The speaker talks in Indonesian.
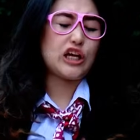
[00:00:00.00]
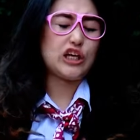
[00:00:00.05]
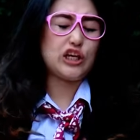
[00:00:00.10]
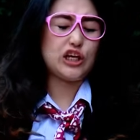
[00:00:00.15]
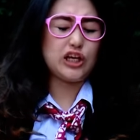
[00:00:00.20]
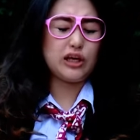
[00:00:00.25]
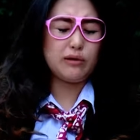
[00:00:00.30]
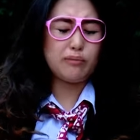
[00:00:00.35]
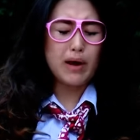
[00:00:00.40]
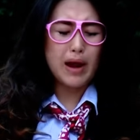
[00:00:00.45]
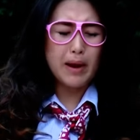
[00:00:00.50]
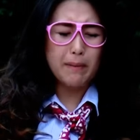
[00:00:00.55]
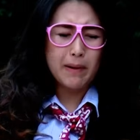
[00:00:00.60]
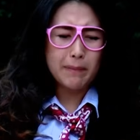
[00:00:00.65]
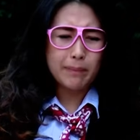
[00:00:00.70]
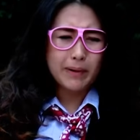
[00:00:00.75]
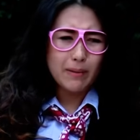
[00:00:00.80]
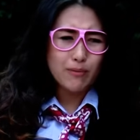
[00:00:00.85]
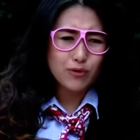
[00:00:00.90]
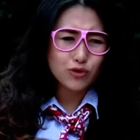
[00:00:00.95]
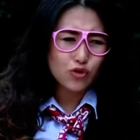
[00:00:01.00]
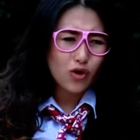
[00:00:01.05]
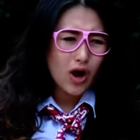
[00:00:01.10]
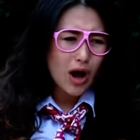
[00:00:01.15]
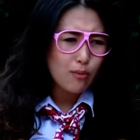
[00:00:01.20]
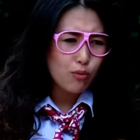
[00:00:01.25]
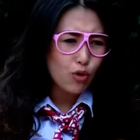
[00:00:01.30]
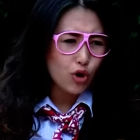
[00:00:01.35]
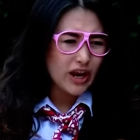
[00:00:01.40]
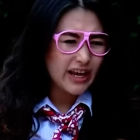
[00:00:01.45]
Ih bebek kamu tuh
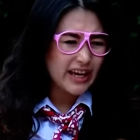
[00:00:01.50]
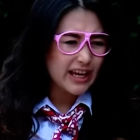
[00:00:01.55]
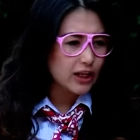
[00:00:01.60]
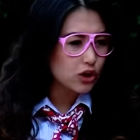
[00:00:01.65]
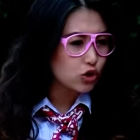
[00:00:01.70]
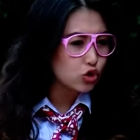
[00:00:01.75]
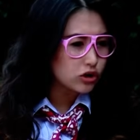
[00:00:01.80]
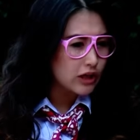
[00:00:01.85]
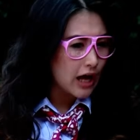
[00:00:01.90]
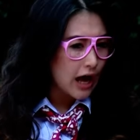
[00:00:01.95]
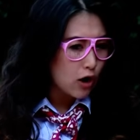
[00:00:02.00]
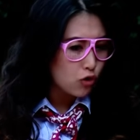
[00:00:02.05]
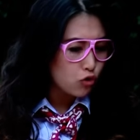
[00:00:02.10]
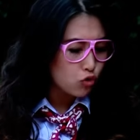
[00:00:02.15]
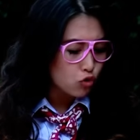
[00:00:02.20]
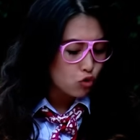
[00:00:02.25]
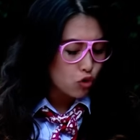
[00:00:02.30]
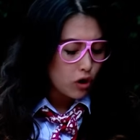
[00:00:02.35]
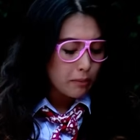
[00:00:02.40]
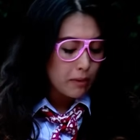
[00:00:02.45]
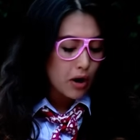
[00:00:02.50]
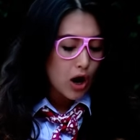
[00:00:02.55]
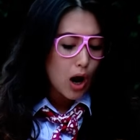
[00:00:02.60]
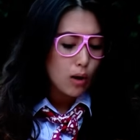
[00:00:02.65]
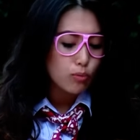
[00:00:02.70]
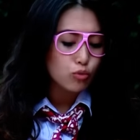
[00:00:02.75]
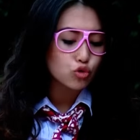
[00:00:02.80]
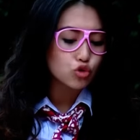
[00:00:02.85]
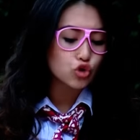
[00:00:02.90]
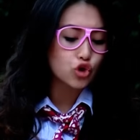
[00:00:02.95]
nggak boleh gitu tahu. Emang
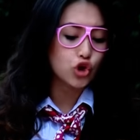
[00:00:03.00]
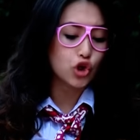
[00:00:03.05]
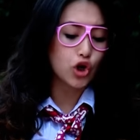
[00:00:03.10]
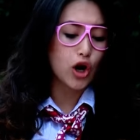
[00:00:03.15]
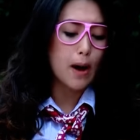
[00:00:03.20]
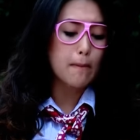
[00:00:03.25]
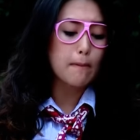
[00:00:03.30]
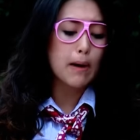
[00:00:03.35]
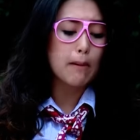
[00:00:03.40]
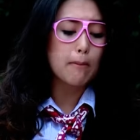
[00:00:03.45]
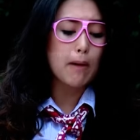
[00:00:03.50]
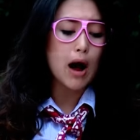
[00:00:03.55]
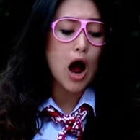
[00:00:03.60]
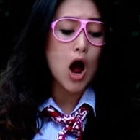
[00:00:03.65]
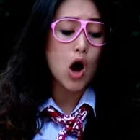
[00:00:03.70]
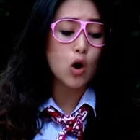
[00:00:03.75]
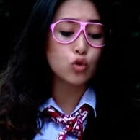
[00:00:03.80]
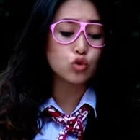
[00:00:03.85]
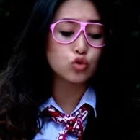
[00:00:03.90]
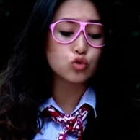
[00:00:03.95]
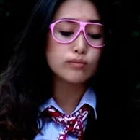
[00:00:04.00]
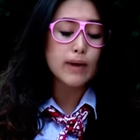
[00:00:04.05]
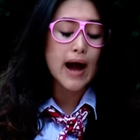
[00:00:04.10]
kamu kira mama aku tuh